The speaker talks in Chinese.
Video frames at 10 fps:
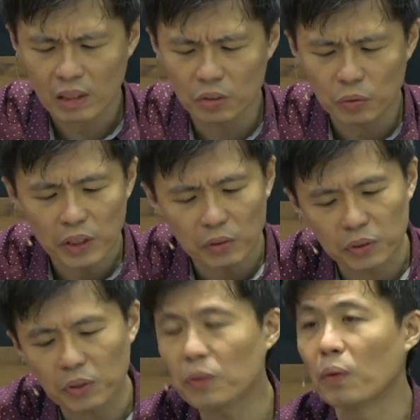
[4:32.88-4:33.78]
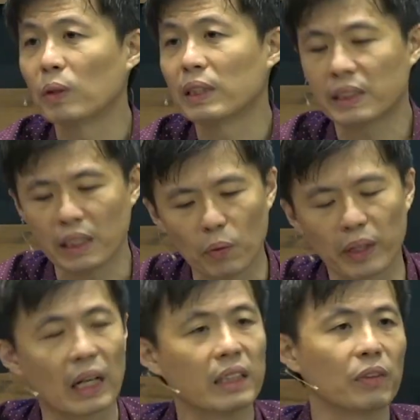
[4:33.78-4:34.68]
所以有时候我在教
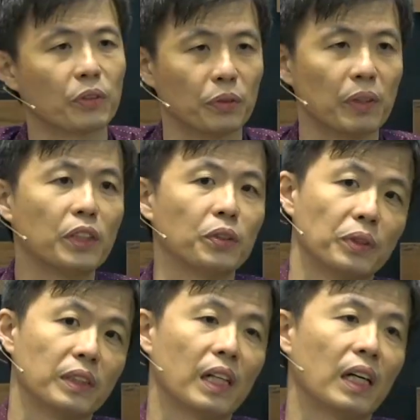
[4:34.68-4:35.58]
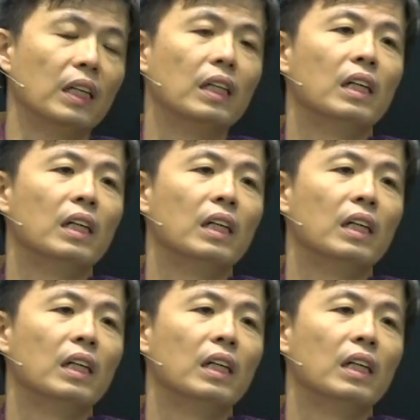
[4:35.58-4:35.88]
会看到，久而久之呢，